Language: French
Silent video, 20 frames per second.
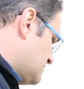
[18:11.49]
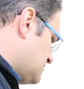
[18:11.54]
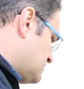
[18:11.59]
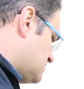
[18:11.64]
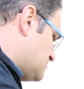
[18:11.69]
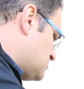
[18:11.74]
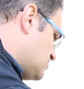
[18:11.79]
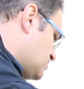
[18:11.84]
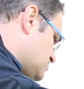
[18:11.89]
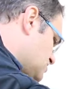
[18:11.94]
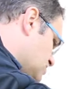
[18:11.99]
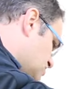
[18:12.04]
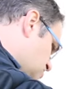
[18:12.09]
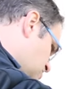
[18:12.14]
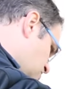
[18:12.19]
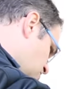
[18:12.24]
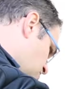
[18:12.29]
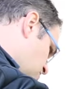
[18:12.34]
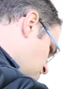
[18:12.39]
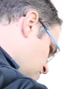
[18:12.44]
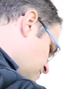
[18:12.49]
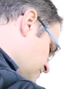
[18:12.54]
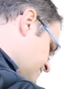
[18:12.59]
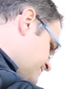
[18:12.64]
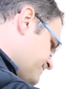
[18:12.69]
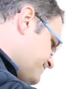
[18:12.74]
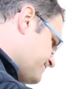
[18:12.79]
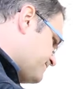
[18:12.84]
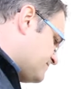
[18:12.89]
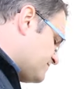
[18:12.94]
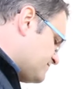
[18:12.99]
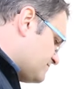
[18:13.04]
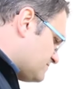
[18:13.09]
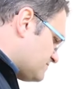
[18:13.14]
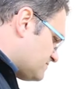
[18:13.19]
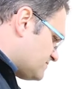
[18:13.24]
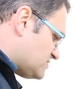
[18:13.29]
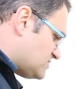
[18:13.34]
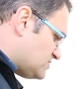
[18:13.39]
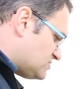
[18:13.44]
de temps en temps, euh,
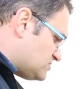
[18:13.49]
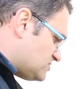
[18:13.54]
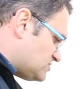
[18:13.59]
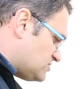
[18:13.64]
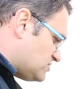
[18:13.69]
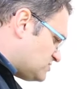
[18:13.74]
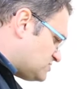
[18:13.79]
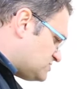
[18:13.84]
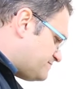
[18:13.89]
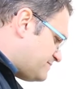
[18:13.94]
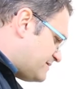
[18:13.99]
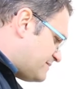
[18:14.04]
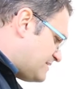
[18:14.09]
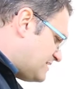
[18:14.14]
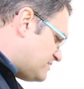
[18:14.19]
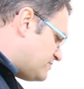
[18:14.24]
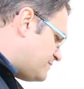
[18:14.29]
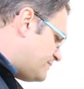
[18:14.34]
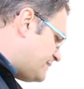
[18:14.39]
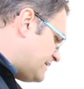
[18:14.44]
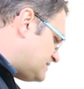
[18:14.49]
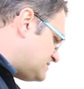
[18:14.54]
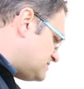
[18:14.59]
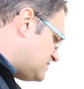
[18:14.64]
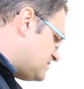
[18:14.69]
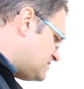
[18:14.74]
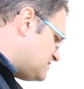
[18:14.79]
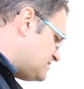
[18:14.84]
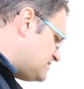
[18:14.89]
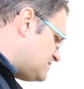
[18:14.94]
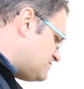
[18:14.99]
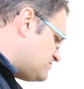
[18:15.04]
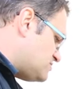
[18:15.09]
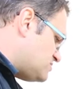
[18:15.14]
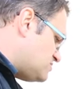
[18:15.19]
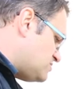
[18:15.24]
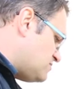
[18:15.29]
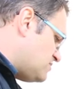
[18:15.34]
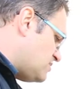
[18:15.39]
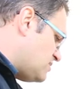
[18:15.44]
de temps en temps, j'ai pas mal de personnes qui
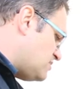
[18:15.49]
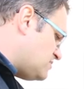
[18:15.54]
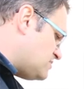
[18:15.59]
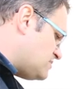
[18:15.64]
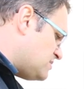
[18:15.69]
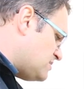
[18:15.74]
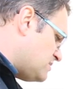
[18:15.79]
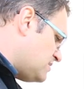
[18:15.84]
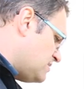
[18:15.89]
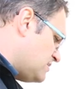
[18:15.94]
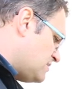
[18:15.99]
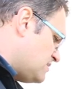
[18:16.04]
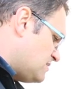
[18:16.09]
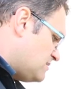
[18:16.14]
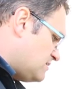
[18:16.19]
me demandent, euh,